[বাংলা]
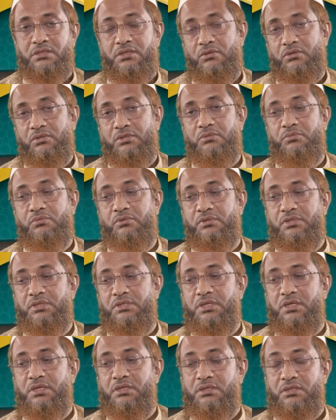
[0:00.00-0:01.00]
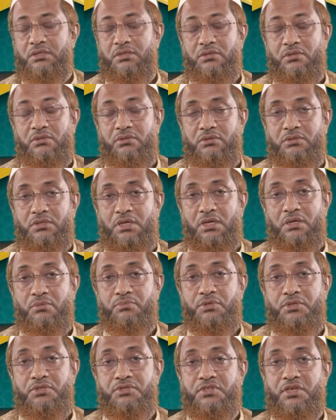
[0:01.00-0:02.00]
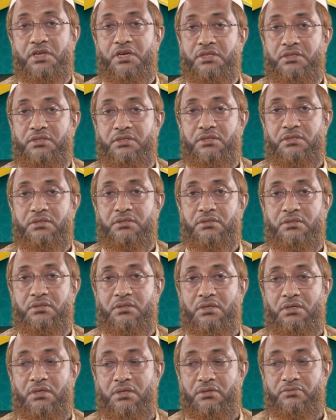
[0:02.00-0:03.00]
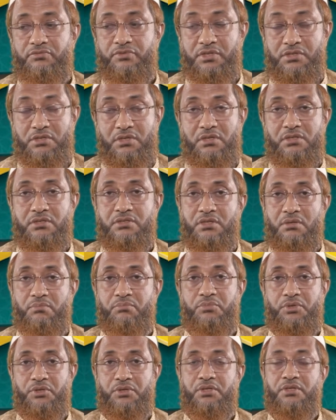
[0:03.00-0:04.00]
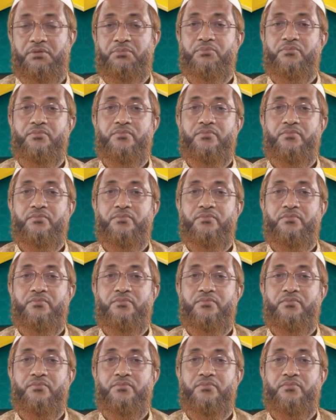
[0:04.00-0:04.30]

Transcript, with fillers: আজকে কথা বলতে চাই সেটা হলো তারাবির সালাতের ফজিলত সম্পর্কে